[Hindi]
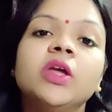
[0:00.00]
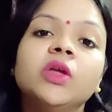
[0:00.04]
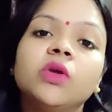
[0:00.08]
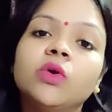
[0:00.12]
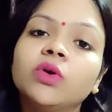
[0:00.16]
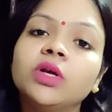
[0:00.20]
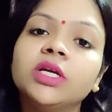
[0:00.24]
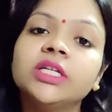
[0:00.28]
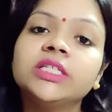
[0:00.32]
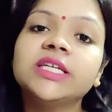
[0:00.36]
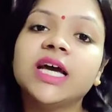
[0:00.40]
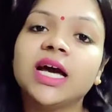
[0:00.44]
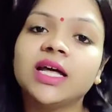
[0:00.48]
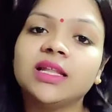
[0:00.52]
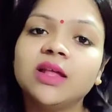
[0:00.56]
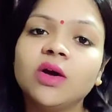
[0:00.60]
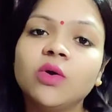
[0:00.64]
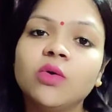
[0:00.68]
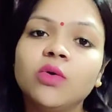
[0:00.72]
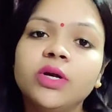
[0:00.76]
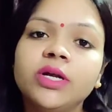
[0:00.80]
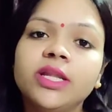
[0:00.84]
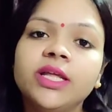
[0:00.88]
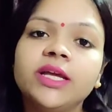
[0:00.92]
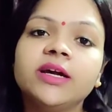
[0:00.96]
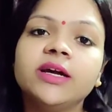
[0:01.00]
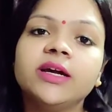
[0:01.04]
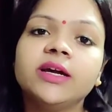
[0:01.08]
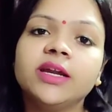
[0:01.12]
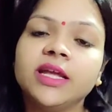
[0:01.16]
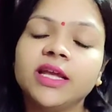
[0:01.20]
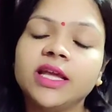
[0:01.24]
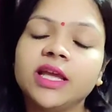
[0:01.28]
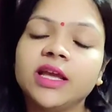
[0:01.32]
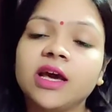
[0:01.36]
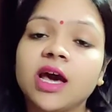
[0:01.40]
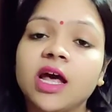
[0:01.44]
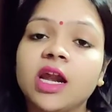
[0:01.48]
क्योंकि ज़्यादा उल्टी
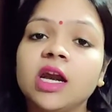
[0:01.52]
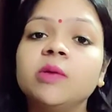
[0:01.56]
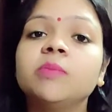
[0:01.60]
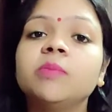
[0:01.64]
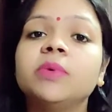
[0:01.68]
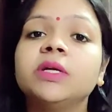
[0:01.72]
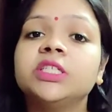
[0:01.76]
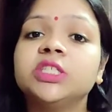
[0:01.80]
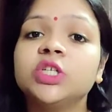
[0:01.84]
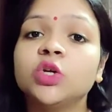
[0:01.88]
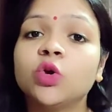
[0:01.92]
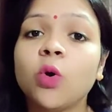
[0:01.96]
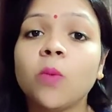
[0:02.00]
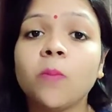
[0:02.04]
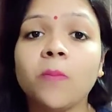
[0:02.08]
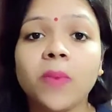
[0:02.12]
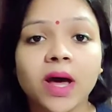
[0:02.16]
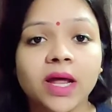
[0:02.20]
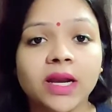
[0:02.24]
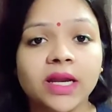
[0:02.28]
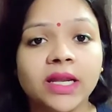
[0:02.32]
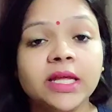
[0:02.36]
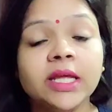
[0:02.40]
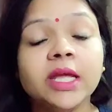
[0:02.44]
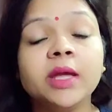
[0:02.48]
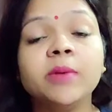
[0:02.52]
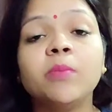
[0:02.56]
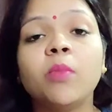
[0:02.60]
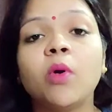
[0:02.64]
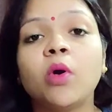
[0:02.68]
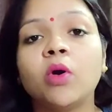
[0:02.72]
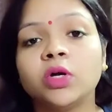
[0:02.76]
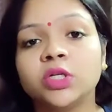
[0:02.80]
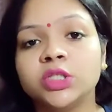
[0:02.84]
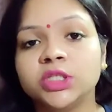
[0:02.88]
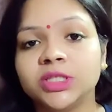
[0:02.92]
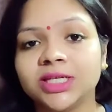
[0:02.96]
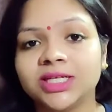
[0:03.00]
करने के कारण बच्चे को पानी की
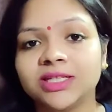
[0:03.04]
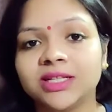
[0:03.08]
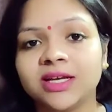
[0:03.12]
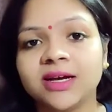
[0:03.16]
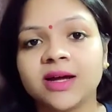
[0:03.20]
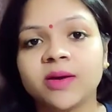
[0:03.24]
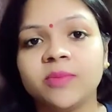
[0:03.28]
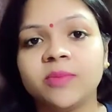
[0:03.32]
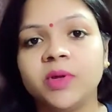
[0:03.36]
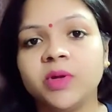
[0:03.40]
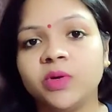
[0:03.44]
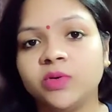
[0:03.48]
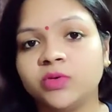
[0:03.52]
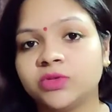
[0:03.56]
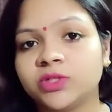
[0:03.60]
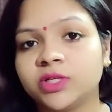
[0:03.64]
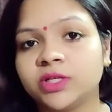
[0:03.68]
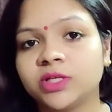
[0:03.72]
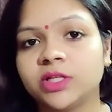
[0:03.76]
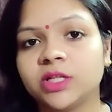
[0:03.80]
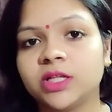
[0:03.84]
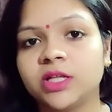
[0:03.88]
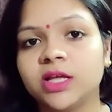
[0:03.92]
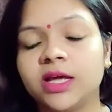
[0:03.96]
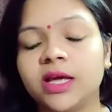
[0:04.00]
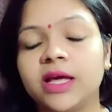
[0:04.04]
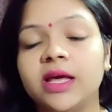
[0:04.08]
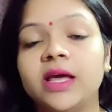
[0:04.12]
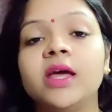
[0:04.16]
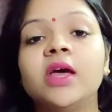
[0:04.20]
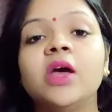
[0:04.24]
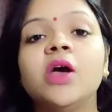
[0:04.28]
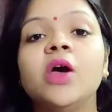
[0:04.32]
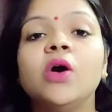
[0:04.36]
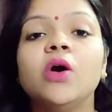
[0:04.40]
बहुत ज़्यादा कमी हो सकती है